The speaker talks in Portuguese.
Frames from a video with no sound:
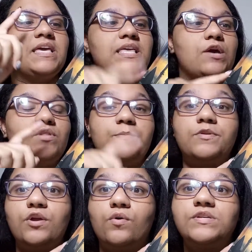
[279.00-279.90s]
E eu
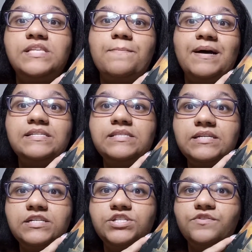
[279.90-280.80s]
lembro que eu gostei
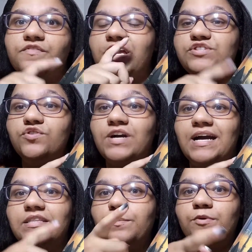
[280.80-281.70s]
bastante, eu fiquei
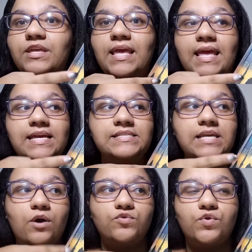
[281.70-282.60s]
chocada porque
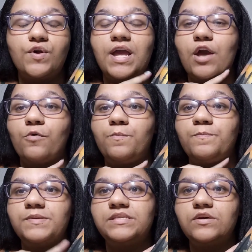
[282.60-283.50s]
esse autor é o
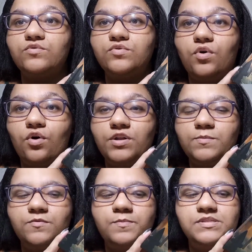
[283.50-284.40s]

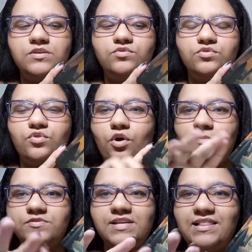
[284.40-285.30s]
pseudônimo,
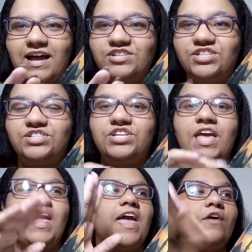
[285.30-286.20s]
pseudonome, eu sei lá, gente.
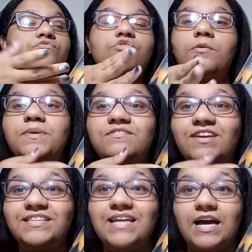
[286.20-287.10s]
É um nome
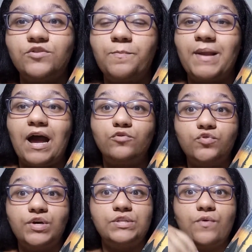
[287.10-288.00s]
inventado para a
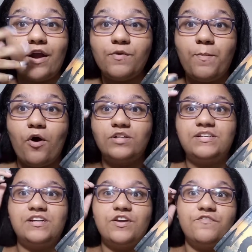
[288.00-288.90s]
autora do Harry
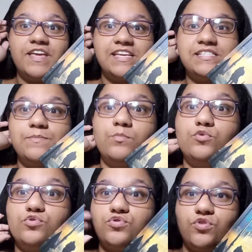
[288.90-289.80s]
Potter. E eu fiquei assim
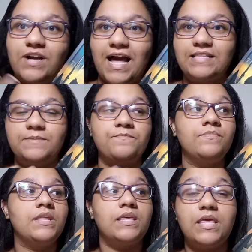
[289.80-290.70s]
muito chocada
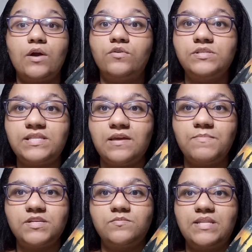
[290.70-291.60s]
que eu gostei
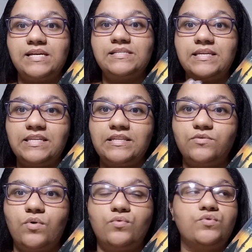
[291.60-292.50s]
mesmo da escrita
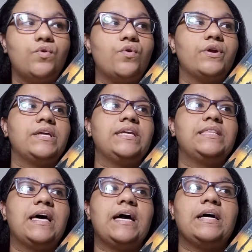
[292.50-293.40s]
do autor e
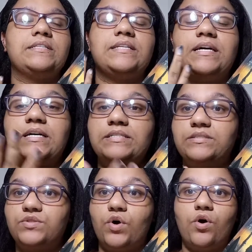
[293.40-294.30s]
da, da
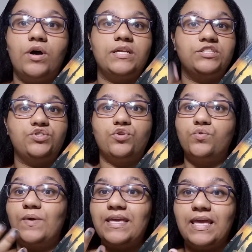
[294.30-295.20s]
história, de
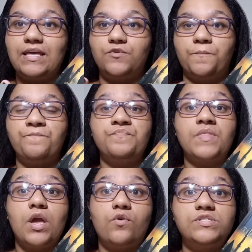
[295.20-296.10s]
todo o enredo.
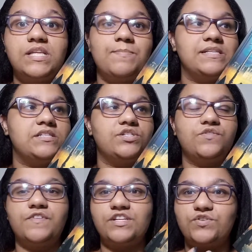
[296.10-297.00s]
Eu gostei bastante,
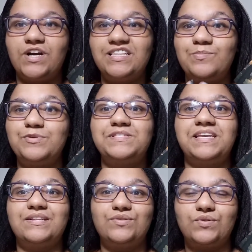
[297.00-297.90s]
eu fiquei chocada por
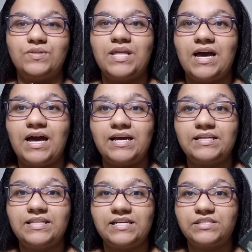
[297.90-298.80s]
ser da,
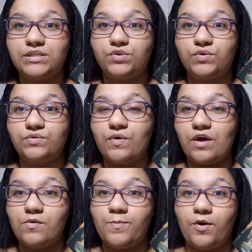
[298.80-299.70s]
da escritora do
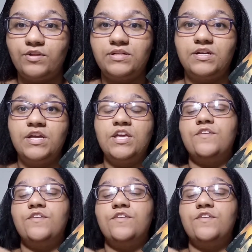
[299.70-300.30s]
Harry Potter.